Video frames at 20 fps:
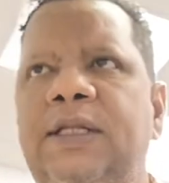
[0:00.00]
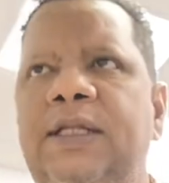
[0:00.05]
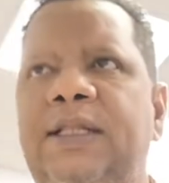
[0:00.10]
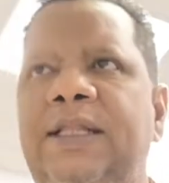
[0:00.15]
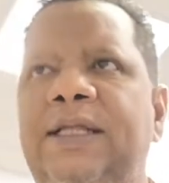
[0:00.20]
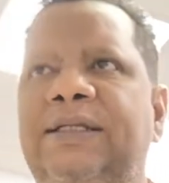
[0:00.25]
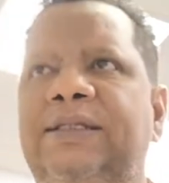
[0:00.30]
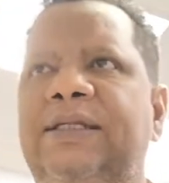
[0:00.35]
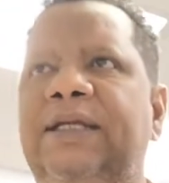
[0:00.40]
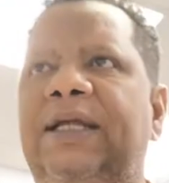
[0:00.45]

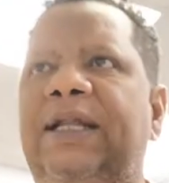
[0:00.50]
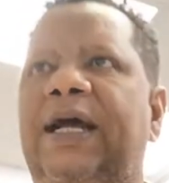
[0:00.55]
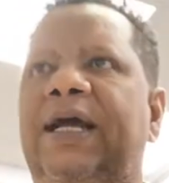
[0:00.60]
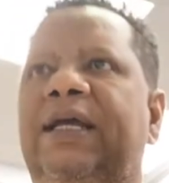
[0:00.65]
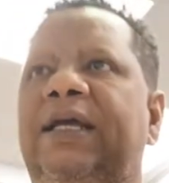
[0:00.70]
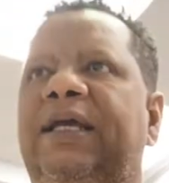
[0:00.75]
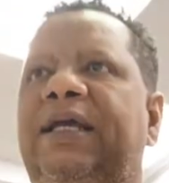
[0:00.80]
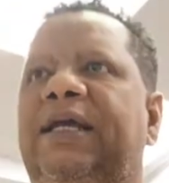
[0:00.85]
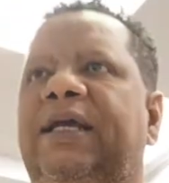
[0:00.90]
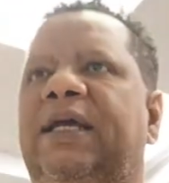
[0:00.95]
Decir
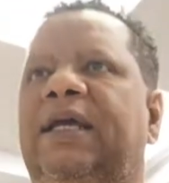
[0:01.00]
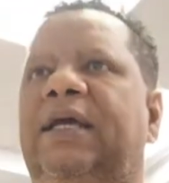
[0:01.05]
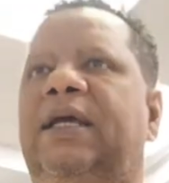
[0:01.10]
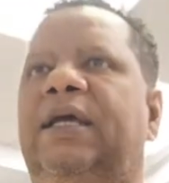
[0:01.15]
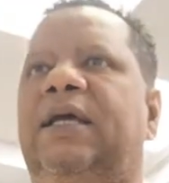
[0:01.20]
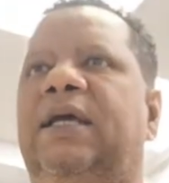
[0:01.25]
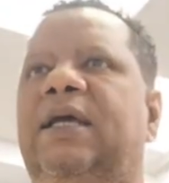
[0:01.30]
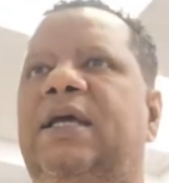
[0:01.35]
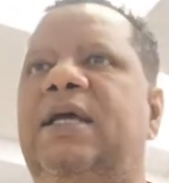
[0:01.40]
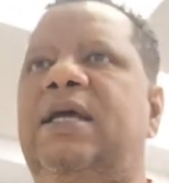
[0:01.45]
ahí
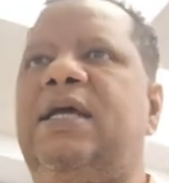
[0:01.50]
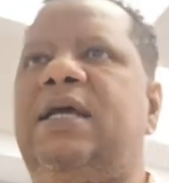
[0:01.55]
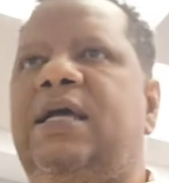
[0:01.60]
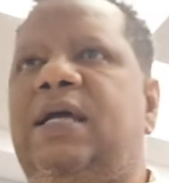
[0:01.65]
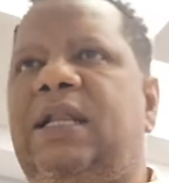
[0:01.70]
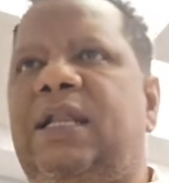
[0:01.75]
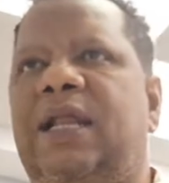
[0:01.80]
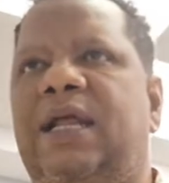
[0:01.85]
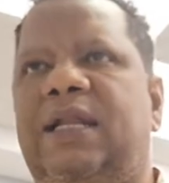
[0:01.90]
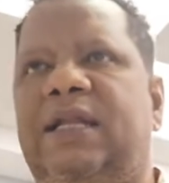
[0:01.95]
que
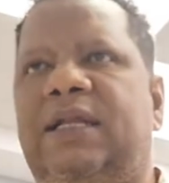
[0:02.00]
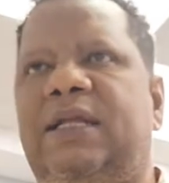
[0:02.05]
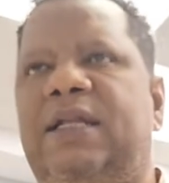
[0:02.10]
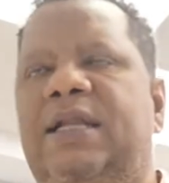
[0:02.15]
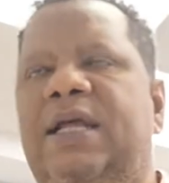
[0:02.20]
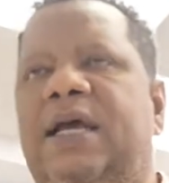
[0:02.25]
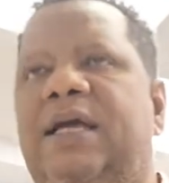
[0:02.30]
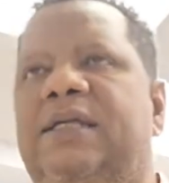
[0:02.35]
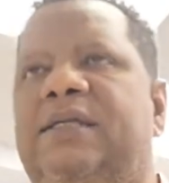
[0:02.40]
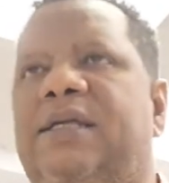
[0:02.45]
la
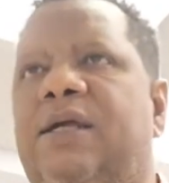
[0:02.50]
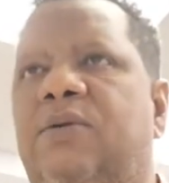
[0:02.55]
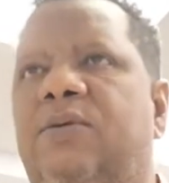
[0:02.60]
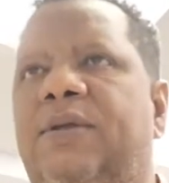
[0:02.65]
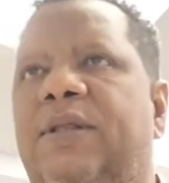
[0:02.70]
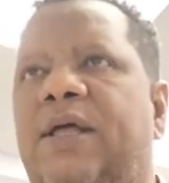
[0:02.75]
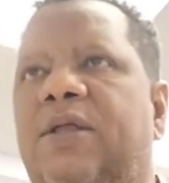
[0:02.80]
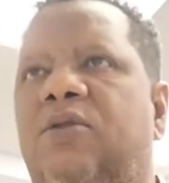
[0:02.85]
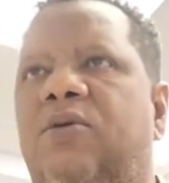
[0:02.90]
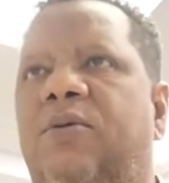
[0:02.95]
línea de San
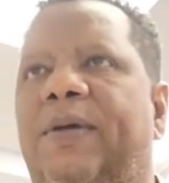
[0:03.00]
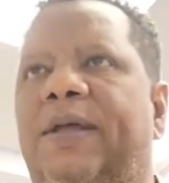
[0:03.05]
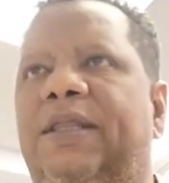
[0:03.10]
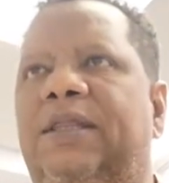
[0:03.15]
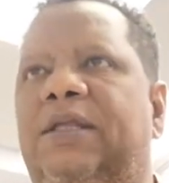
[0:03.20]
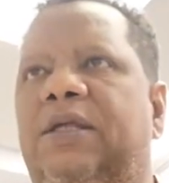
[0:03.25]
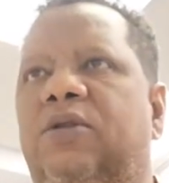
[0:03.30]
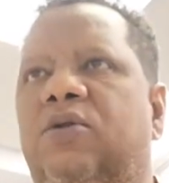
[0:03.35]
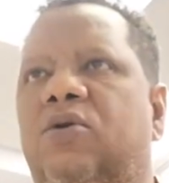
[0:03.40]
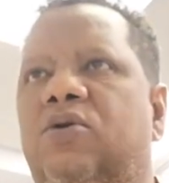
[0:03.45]
Luis dando
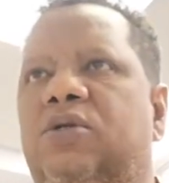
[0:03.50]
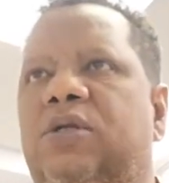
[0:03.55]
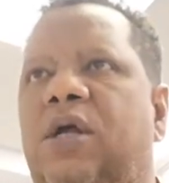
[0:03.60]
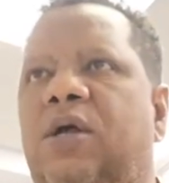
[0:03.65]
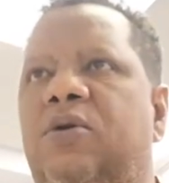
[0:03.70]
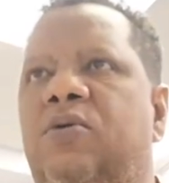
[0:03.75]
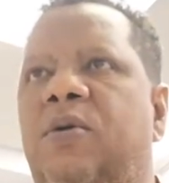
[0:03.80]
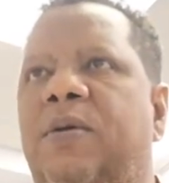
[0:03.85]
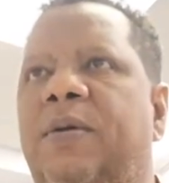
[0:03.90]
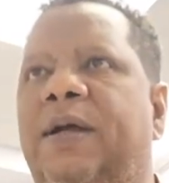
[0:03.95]
22
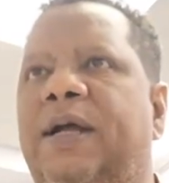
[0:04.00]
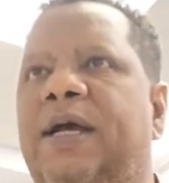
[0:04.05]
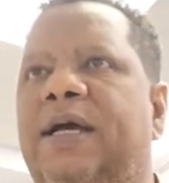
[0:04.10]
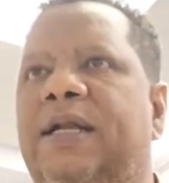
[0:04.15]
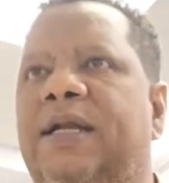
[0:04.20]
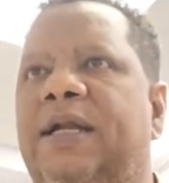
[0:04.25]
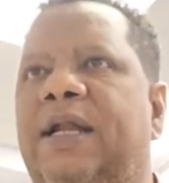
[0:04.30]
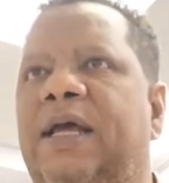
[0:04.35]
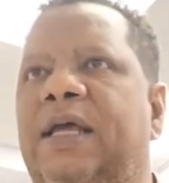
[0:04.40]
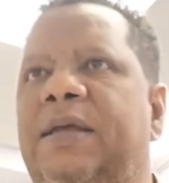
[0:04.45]
a 9
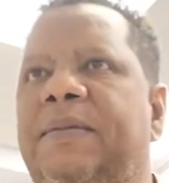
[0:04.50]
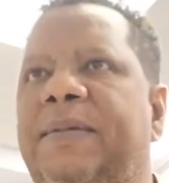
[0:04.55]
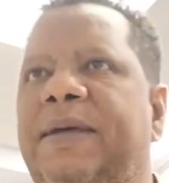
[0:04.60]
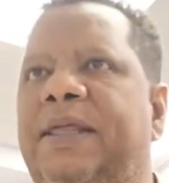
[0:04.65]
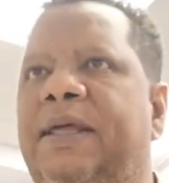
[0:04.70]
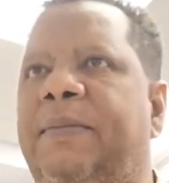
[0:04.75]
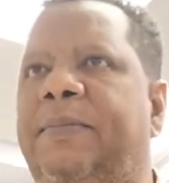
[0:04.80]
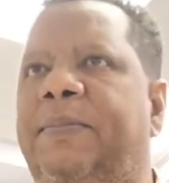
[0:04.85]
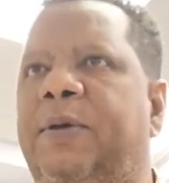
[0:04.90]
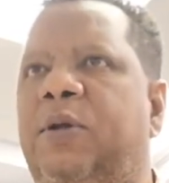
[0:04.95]
carreras y
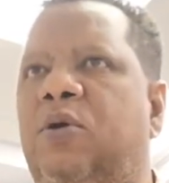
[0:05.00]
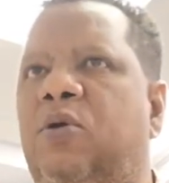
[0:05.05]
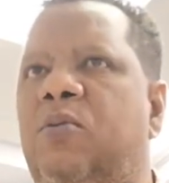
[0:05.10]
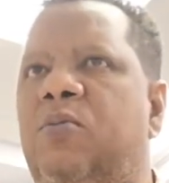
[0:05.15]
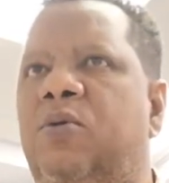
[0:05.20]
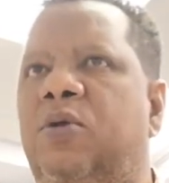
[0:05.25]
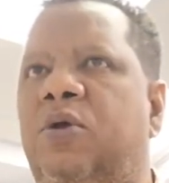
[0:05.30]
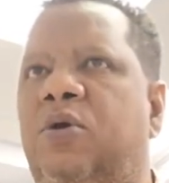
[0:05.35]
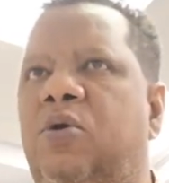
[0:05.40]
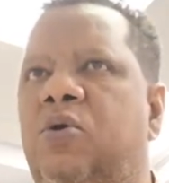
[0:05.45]
media, pero
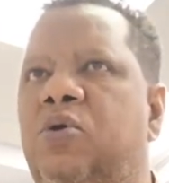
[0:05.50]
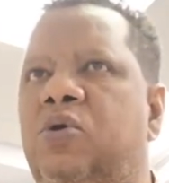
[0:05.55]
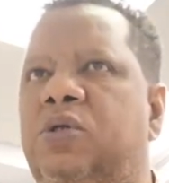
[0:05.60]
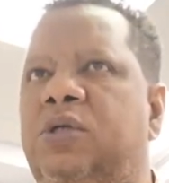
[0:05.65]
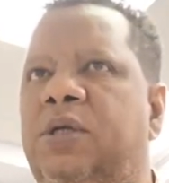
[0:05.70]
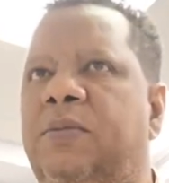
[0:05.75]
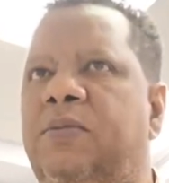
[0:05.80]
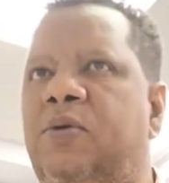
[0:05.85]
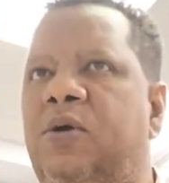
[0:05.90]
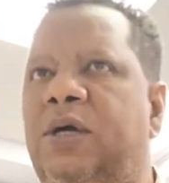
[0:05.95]
como
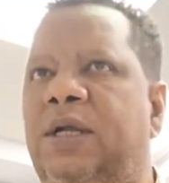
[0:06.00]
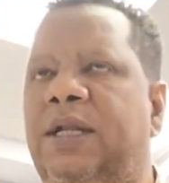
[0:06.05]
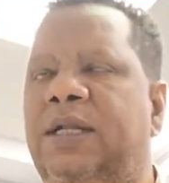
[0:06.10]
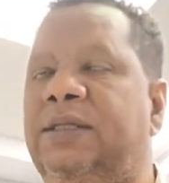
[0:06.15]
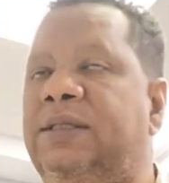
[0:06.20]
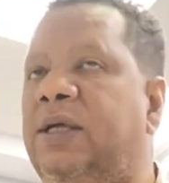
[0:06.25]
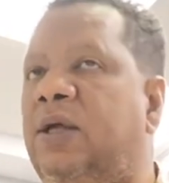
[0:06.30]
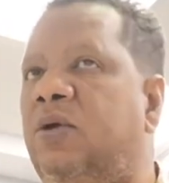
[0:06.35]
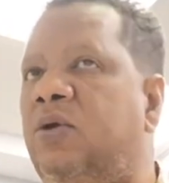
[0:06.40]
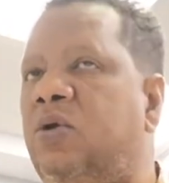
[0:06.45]
desconocemos el
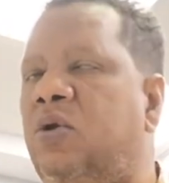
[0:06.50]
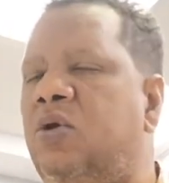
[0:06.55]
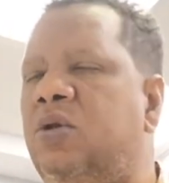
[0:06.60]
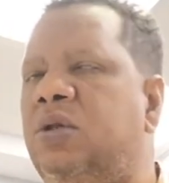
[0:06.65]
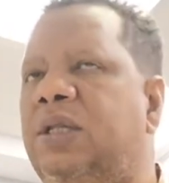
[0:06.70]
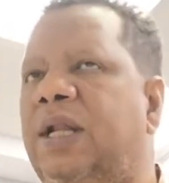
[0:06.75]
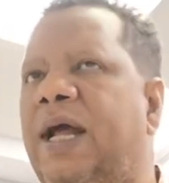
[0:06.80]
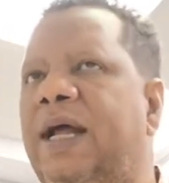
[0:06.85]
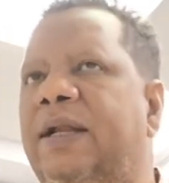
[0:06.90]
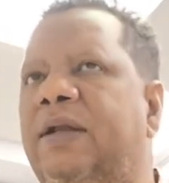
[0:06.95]
lanzador
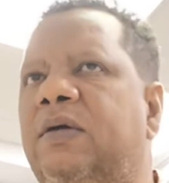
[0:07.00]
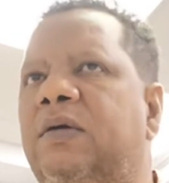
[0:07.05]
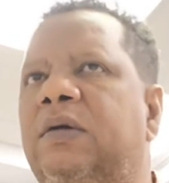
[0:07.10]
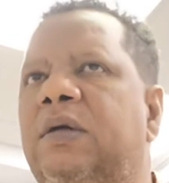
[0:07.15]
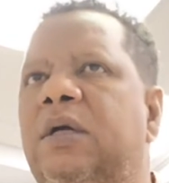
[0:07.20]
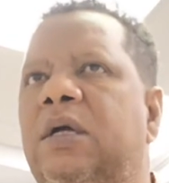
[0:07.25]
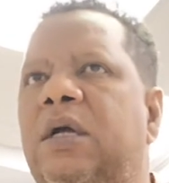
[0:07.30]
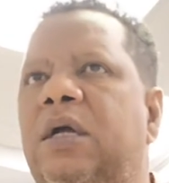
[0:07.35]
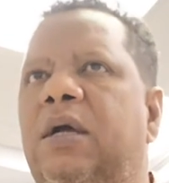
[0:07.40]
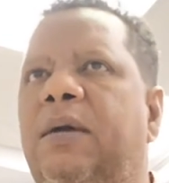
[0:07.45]
contrario,
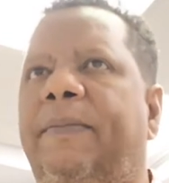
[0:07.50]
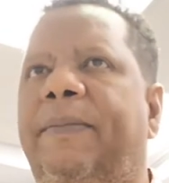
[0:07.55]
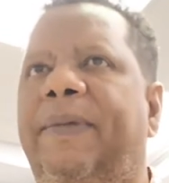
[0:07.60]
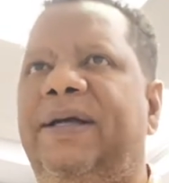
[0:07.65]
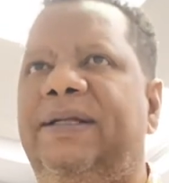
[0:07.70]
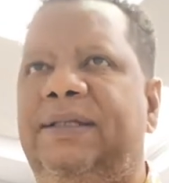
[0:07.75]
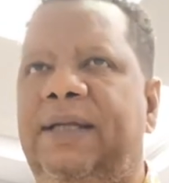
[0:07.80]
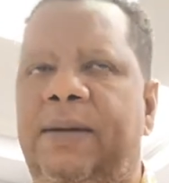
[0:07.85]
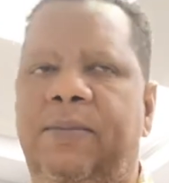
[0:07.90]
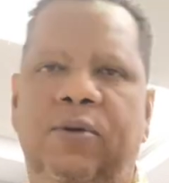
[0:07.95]

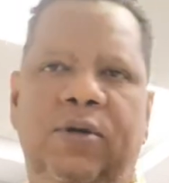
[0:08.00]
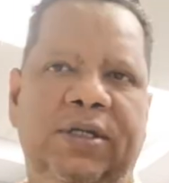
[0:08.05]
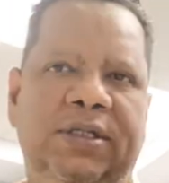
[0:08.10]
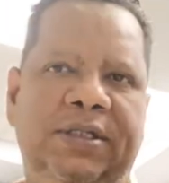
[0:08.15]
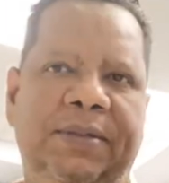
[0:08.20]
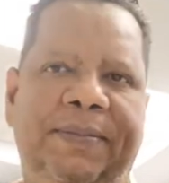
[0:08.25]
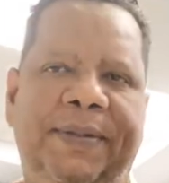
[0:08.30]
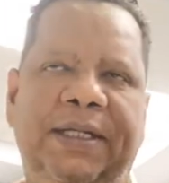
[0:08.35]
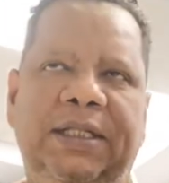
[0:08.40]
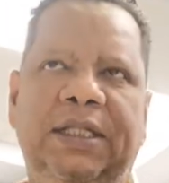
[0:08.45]
pasamos
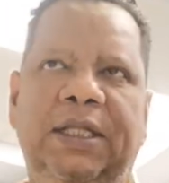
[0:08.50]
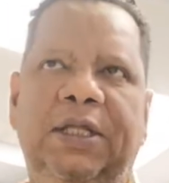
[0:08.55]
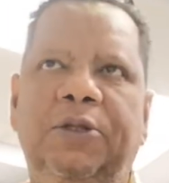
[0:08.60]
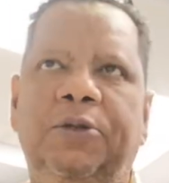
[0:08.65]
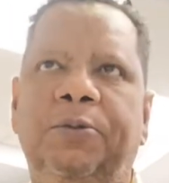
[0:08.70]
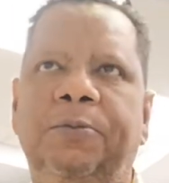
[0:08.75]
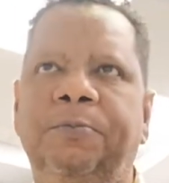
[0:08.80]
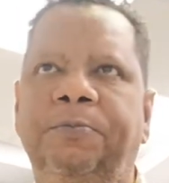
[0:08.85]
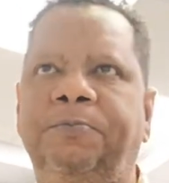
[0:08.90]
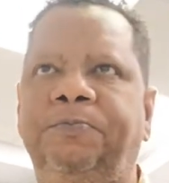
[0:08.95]
ese
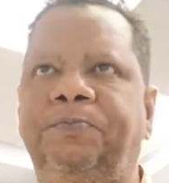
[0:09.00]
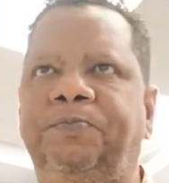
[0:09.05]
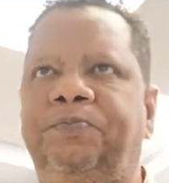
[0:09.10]
partido.